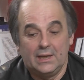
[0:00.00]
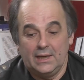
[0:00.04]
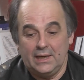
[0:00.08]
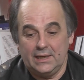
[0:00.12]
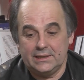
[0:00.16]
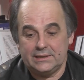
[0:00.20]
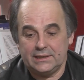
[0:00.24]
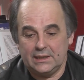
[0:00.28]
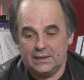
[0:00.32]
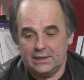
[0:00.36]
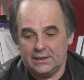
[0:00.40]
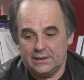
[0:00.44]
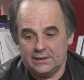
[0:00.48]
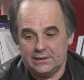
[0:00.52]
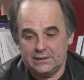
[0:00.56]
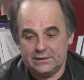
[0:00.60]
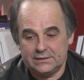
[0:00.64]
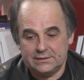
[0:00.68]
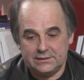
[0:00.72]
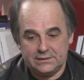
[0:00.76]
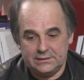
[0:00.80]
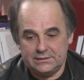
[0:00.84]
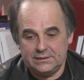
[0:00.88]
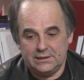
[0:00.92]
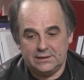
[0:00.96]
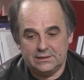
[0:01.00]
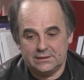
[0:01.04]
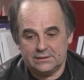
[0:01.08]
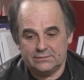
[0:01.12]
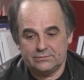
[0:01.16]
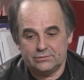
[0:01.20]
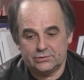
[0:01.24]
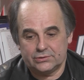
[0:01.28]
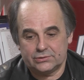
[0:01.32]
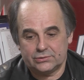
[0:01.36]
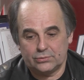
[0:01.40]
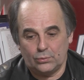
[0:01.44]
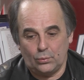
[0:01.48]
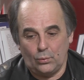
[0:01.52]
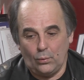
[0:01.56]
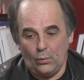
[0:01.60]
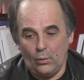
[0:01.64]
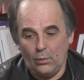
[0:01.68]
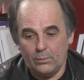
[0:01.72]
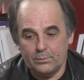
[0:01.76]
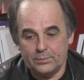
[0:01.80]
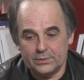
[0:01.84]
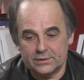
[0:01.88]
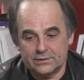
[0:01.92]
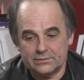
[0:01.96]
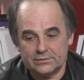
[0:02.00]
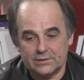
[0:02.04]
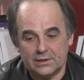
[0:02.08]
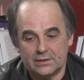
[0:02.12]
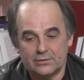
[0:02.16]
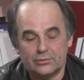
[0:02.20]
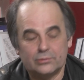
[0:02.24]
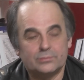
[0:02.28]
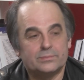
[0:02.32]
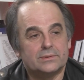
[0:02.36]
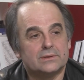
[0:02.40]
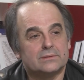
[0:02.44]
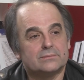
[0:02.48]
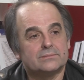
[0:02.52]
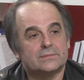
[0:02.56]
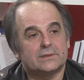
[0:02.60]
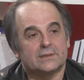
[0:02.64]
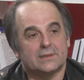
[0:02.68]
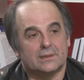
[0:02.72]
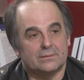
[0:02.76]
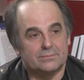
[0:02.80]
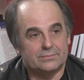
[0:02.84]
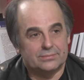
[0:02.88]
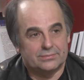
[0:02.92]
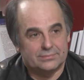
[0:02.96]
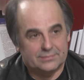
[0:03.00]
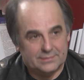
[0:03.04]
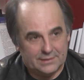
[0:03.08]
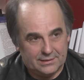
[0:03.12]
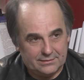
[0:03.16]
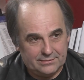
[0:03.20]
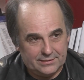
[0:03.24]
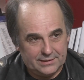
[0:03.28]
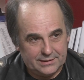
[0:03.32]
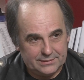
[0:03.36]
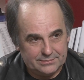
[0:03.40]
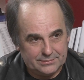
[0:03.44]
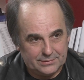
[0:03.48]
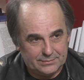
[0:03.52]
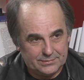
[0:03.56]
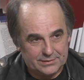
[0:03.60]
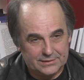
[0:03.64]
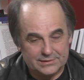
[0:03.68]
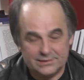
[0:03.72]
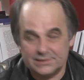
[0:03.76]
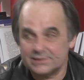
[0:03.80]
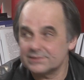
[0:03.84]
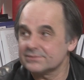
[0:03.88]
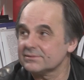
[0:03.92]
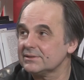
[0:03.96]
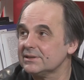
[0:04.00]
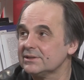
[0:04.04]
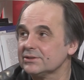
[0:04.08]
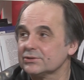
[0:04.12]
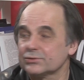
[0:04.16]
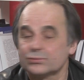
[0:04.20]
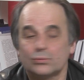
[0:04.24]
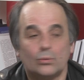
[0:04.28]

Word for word: Это, это идея того, что опыт, как любил Мираб говорить Мамардашвили,